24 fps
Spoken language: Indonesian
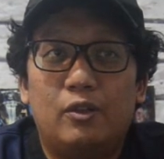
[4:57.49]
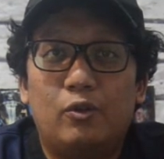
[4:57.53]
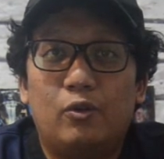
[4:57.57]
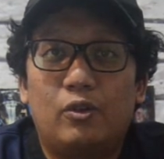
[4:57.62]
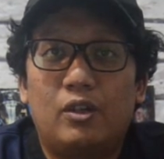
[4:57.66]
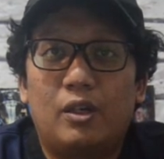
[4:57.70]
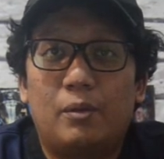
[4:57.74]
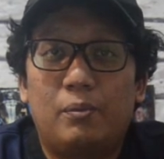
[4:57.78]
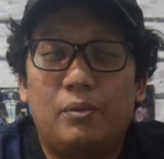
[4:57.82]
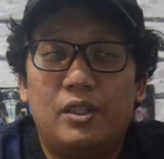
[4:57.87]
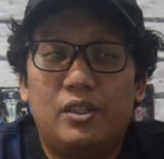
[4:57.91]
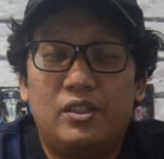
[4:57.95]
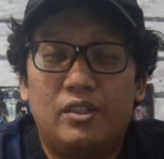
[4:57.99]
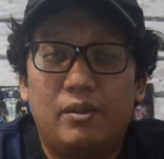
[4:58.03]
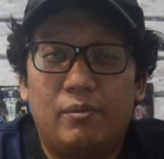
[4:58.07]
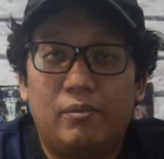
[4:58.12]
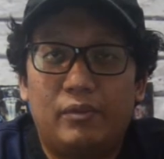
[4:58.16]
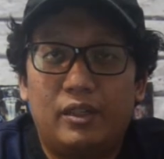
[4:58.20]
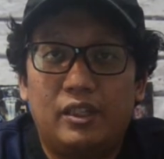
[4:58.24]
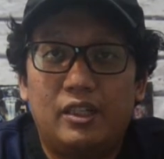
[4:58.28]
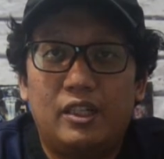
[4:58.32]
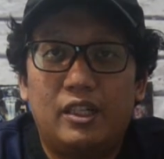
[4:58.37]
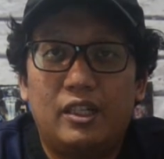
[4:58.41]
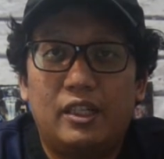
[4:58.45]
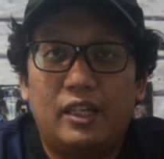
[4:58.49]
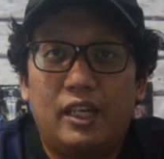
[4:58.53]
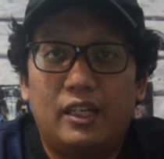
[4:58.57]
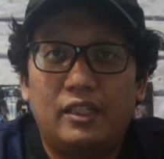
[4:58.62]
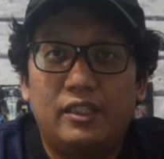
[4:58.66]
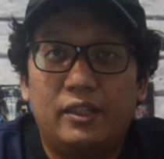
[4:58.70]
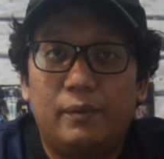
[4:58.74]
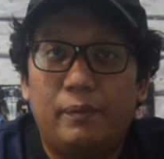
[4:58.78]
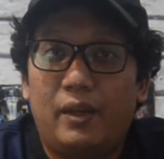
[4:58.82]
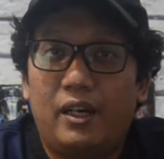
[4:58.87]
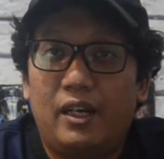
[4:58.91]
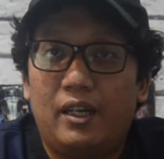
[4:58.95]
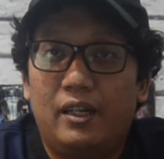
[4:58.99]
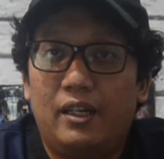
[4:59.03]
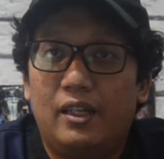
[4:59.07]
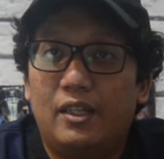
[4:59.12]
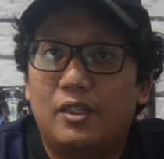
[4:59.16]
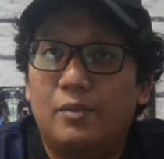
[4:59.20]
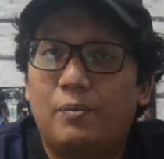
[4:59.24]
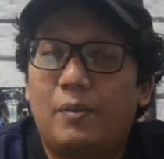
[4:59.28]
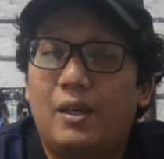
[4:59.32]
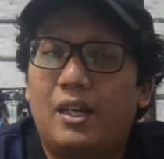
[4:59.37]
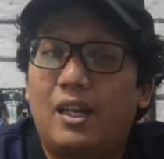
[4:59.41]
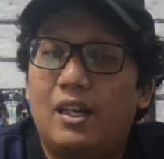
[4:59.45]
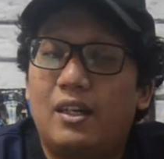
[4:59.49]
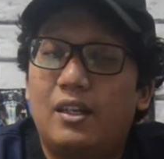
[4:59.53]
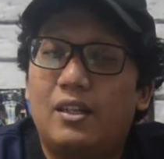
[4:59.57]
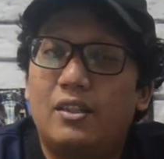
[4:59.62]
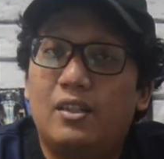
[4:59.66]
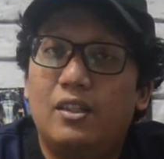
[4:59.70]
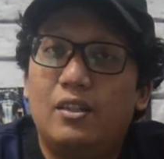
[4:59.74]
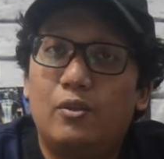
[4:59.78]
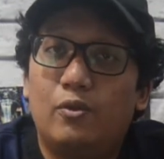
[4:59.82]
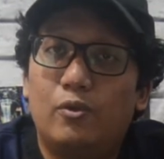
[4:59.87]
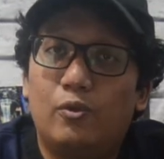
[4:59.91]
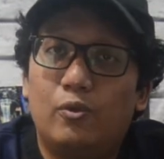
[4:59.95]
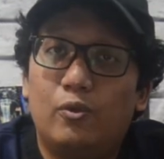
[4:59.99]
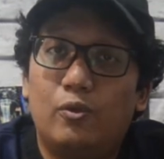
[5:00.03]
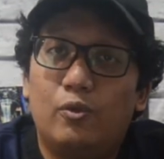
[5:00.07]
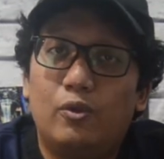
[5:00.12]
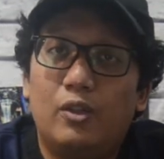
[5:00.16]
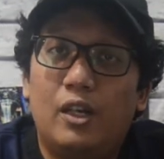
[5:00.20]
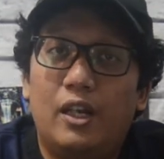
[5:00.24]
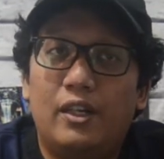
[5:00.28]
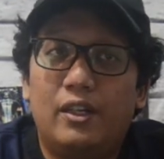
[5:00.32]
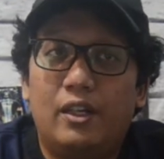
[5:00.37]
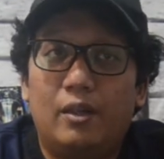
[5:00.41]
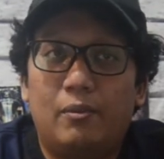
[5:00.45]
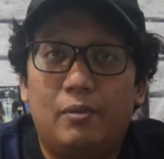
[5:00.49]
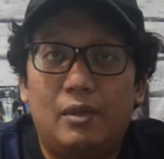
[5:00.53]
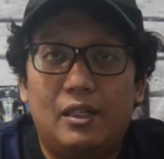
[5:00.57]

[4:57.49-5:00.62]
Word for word: tuker pinjem kita dikasih Parades Parades itu gandang